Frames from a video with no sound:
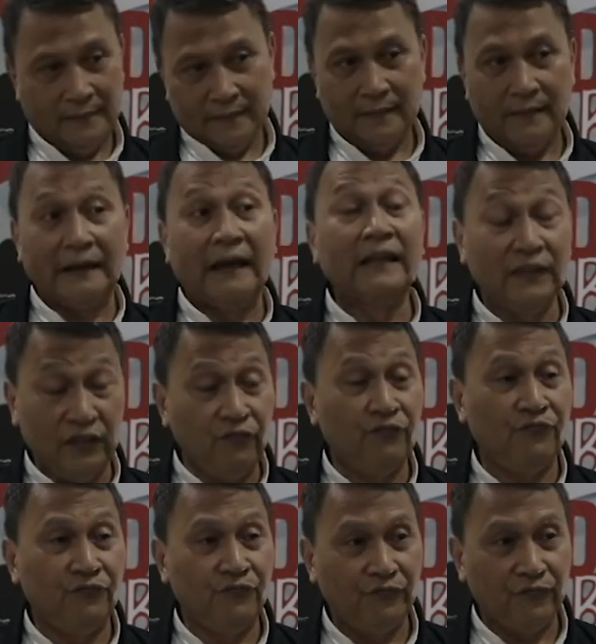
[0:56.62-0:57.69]
kreatif
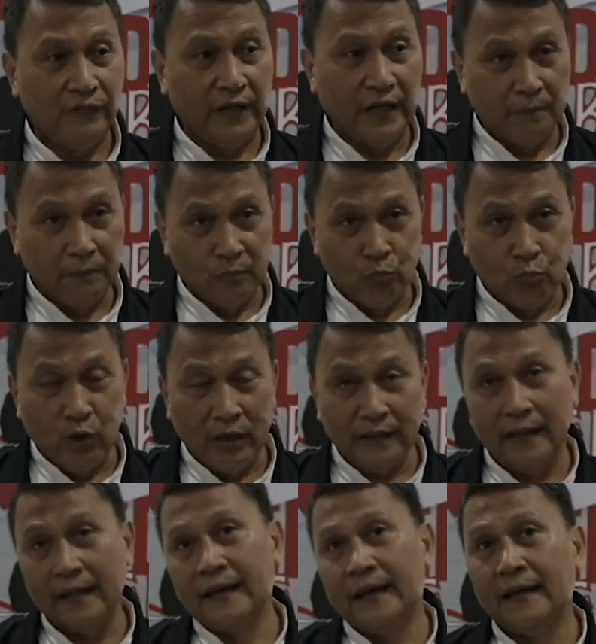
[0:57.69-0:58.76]
dan membuat
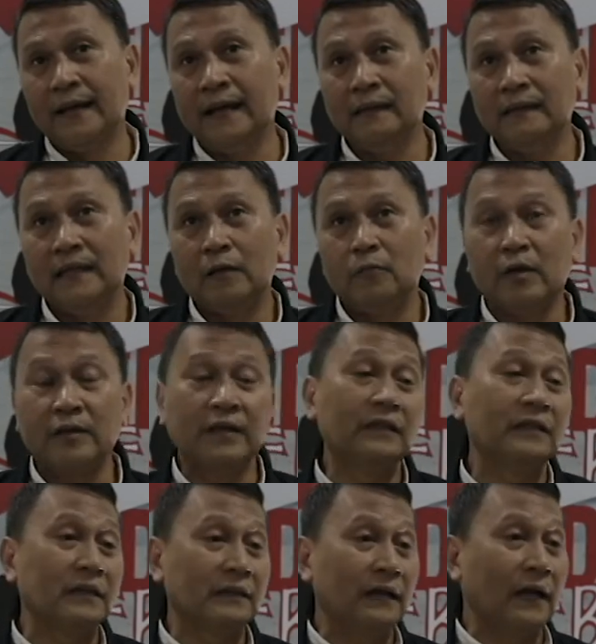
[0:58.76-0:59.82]
anak-anak tidak merasa
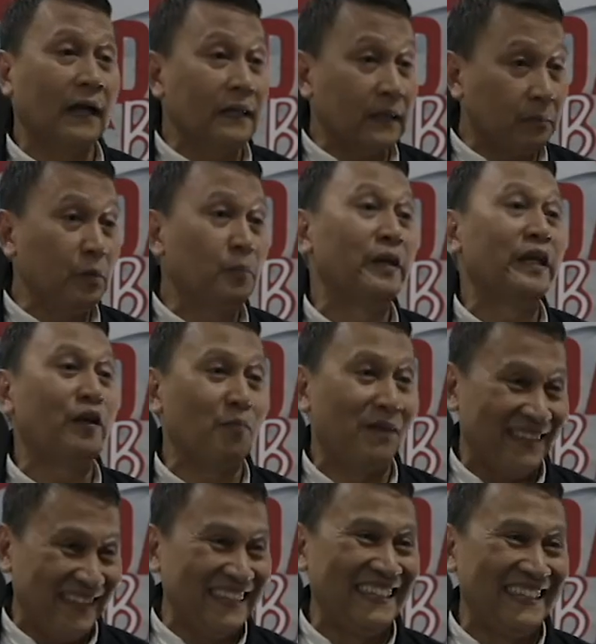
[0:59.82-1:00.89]
tertekan tapi
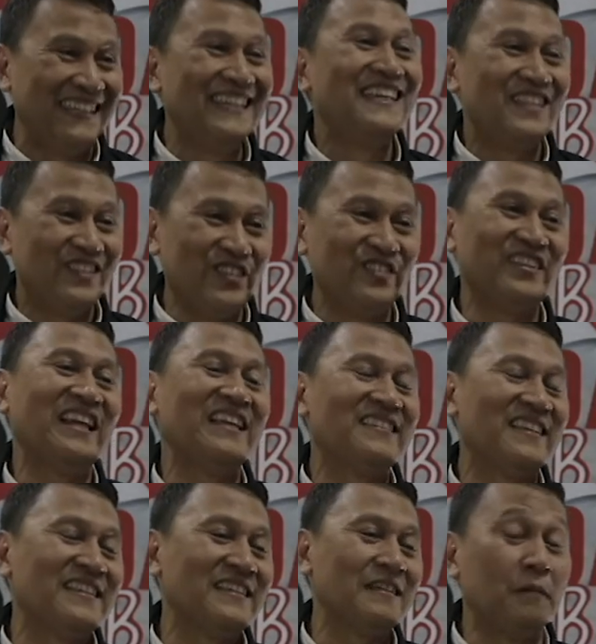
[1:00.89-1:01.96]
menikmati
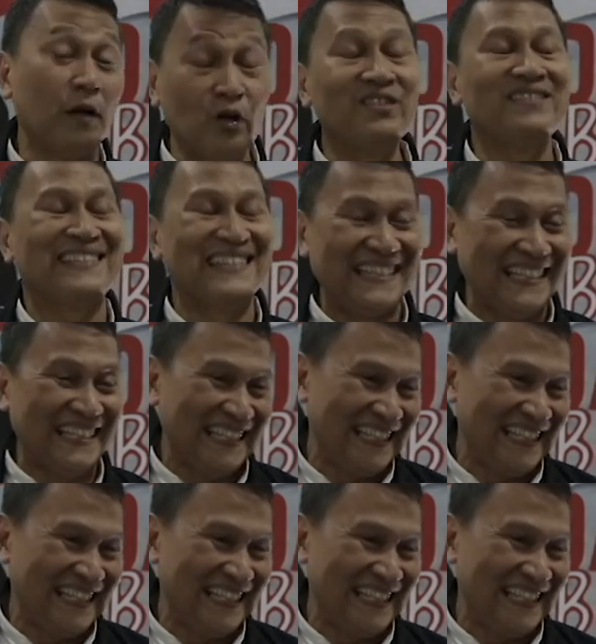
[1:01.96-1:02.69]
sosialisasinya. Bagus.